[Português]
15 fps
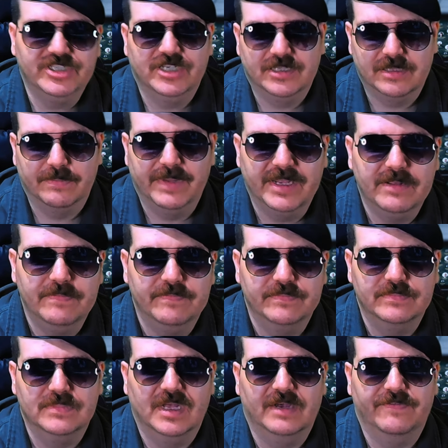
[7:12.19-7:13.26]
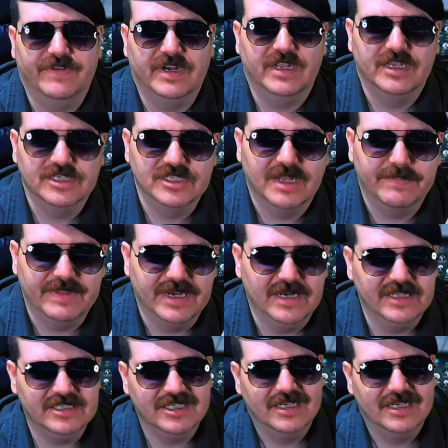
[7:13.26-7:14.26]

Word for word: também da franquia Sniper Elite,